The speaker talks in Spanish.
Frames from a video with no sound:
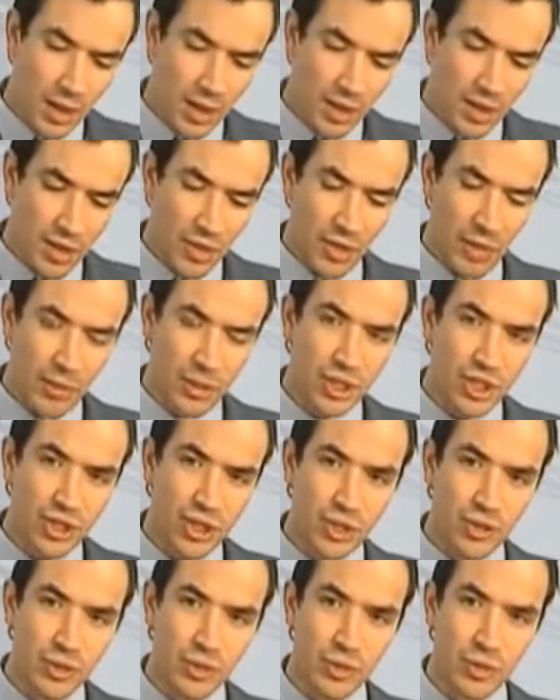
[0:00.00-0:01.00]
Decíamos
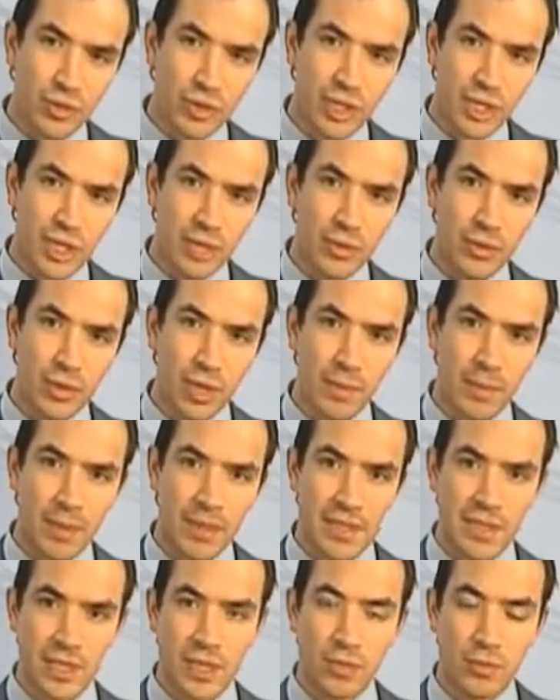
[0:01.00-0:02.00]
entorno intuitivo y
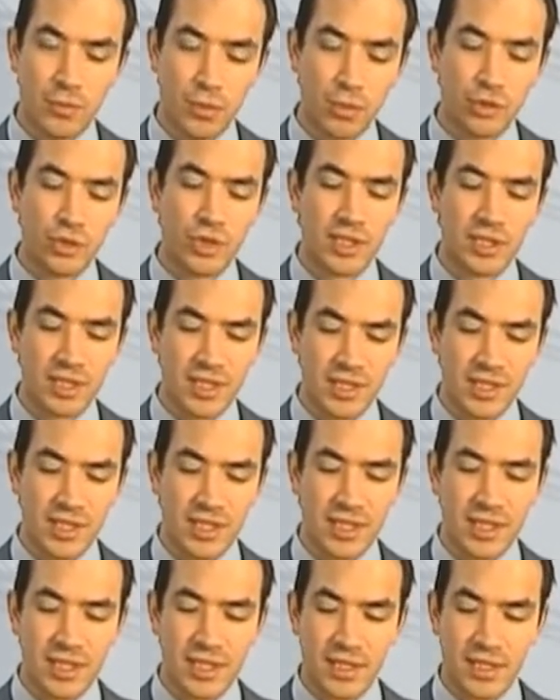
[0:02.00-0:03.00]
aparte con mucho
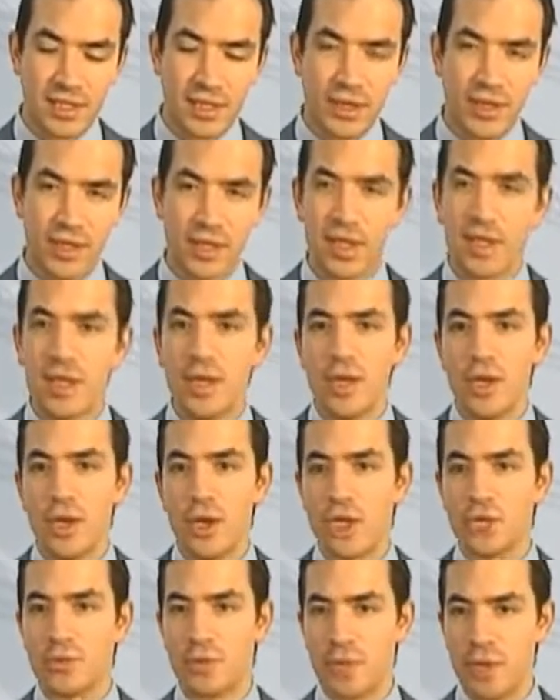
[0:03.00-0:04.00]
asistente, es decir,
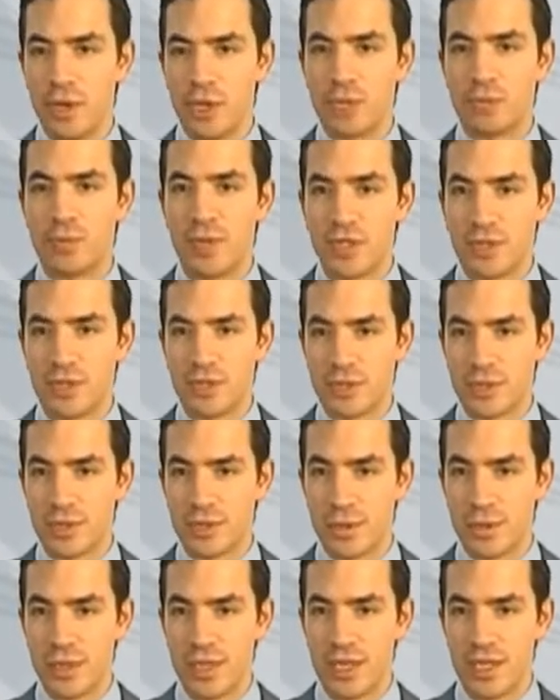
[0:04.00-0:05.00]
los primeros pasos
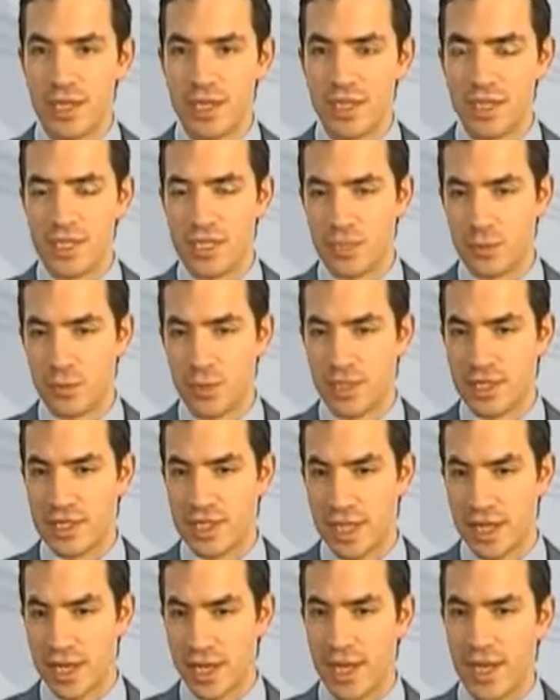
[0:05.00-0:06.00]
habituales después de
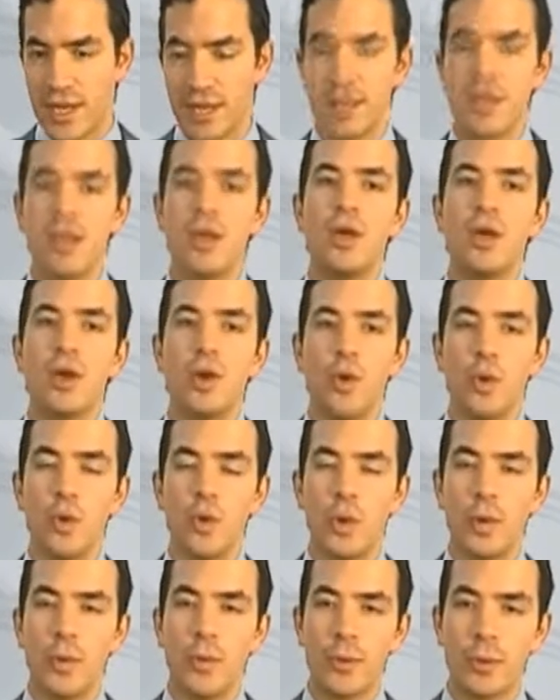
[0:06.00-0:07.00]
crear un
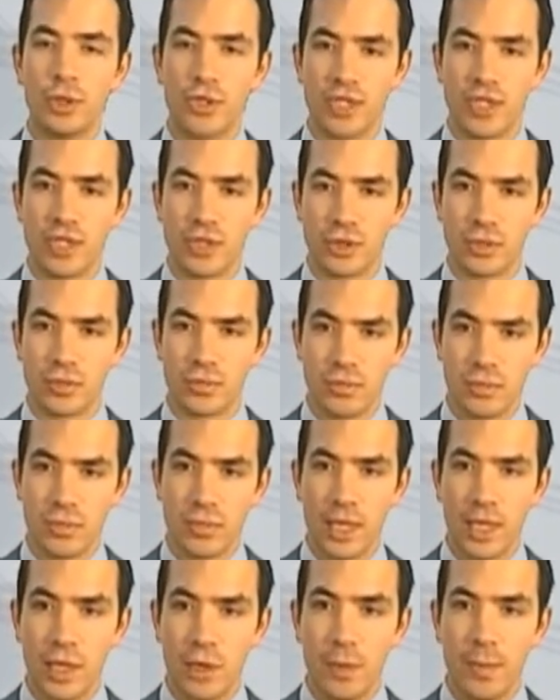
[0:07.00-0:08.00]
nuevo proyecto
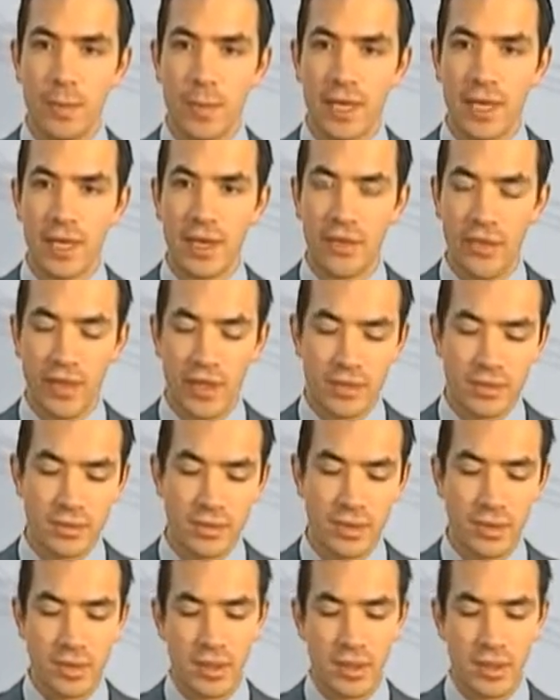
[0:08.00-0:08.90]
en un PLC